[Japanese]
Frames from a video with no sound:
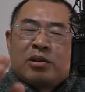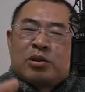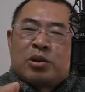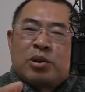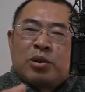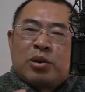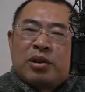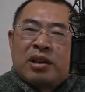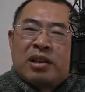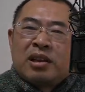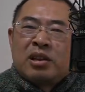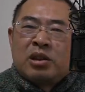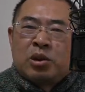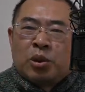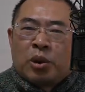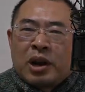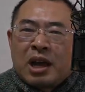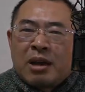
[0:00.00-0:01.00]
その
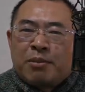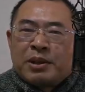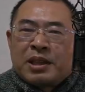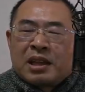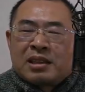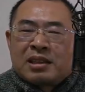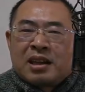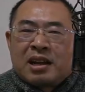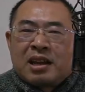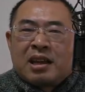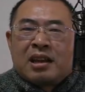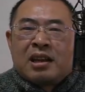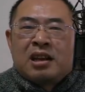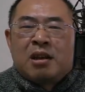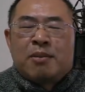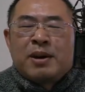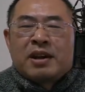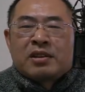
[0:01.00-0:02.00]
ドライブだった
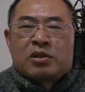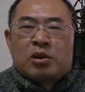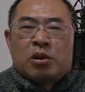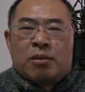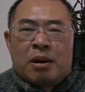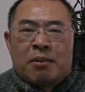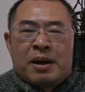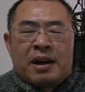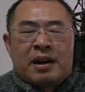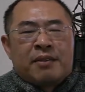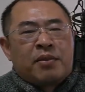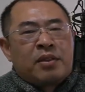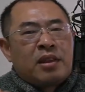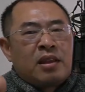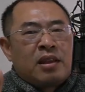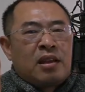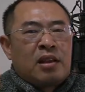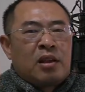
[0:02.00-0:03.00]
りリバースのまま
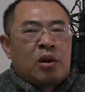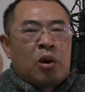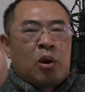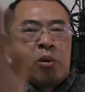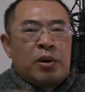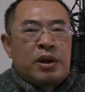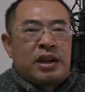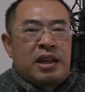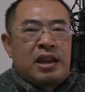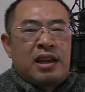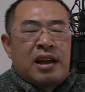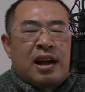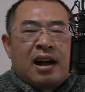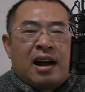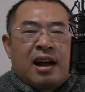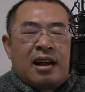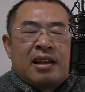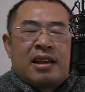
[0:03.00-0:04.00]
思いっき
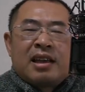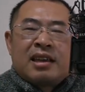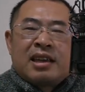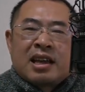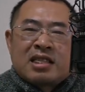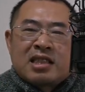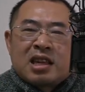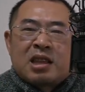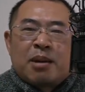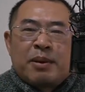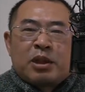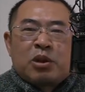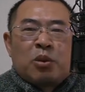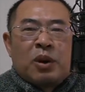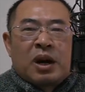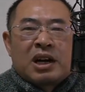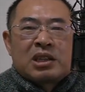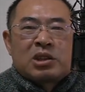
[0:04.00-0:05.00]
りやっちゃダメ
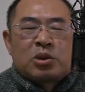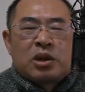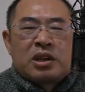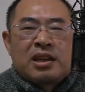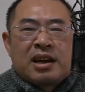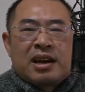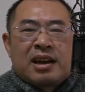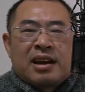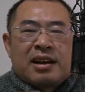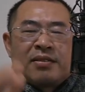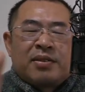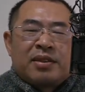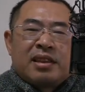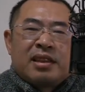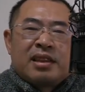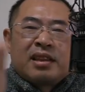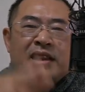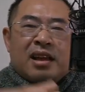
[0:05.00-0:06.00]
と分かっときながら、
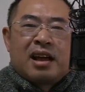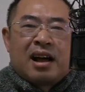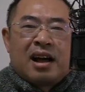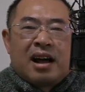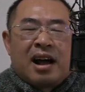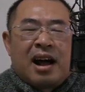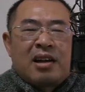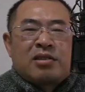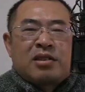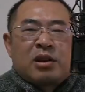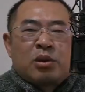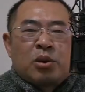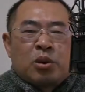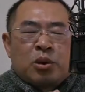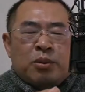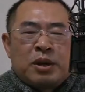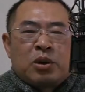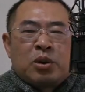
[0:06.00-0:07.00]

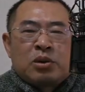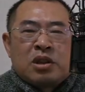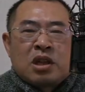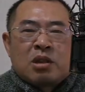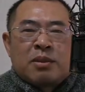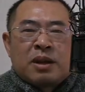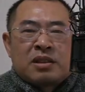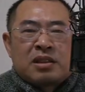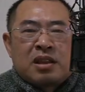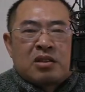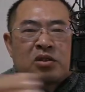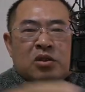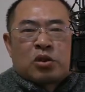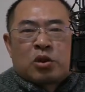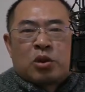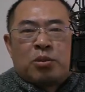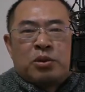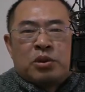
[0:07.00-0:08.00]
アクセルを踏み込んでしまって
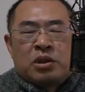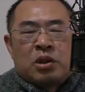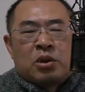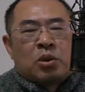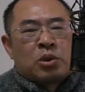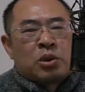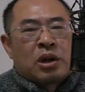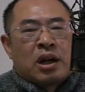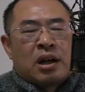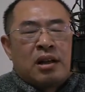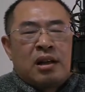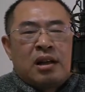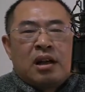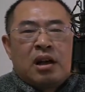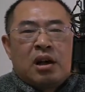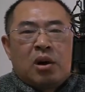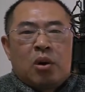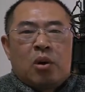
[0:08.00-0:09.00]
突っ込むっていうことが
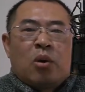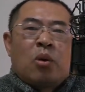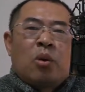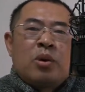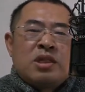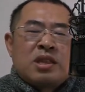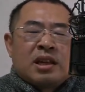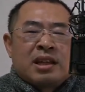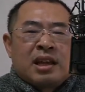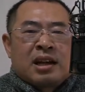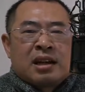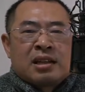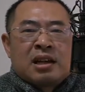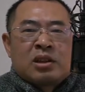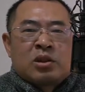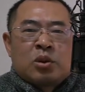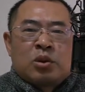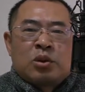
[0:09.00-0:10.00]
多いんじゃない
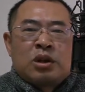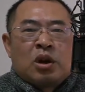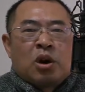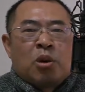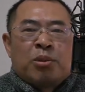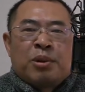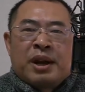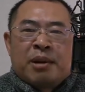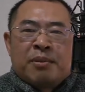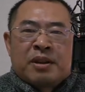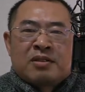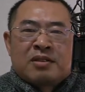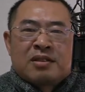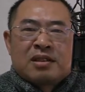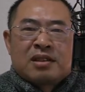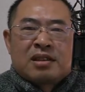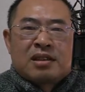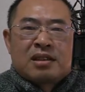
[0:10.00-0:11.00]
かなというふうに思われま
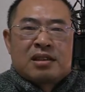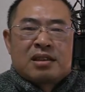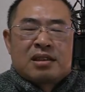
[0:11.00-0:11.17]
す。